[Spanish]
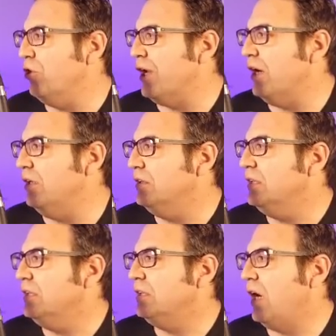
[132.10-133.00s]
Mora.
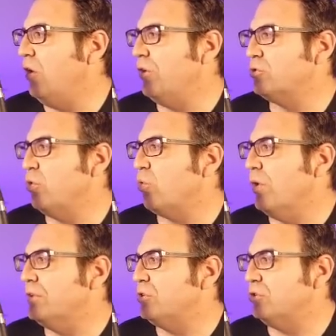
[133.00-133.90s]
Ahora os lo
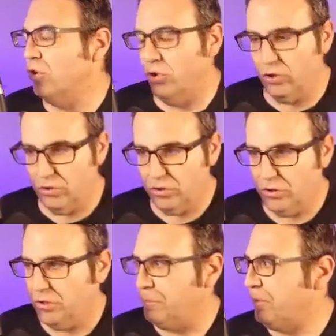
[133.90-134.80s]
cuento todo,
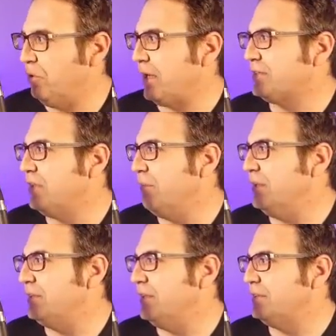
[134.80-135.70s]
pero
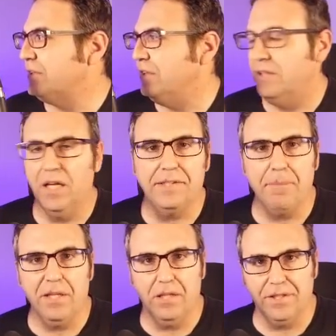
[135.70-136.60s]
básicamente es el
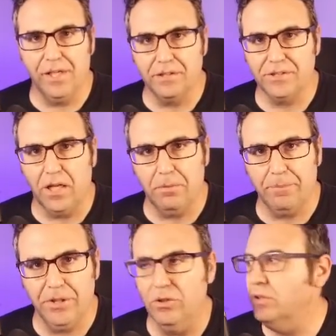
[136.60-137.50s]
tema del día en
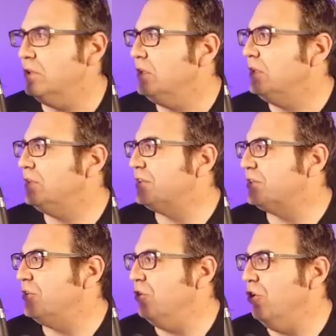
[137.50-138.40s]
Sálvame, ¿no? Este
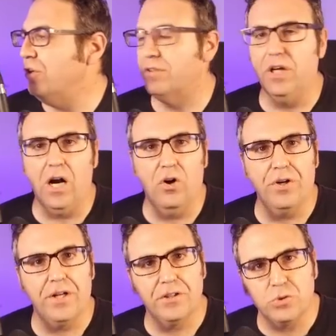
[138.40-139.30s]
señor
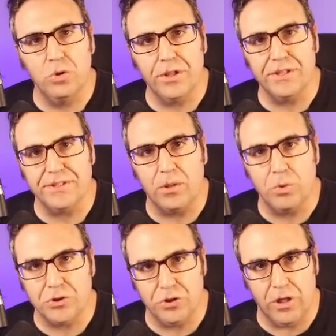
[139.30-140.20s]
ahora resulta que está
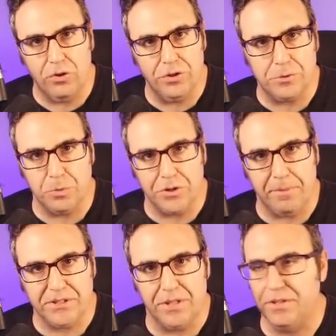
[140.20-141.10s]
cuestionado después de
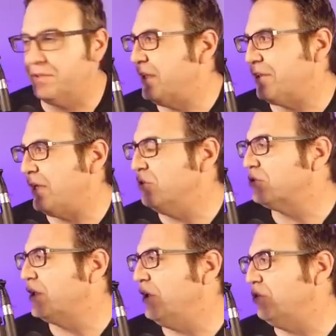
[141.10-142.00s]
más de 10
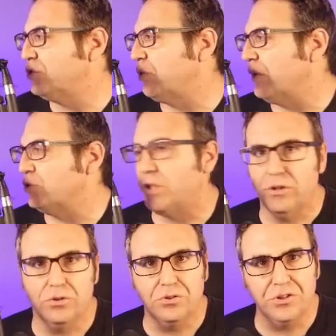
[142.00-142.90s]
años, creo, no sé cuántos
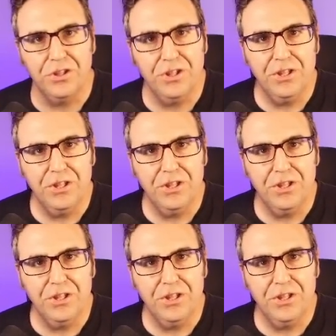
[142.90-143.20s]
años,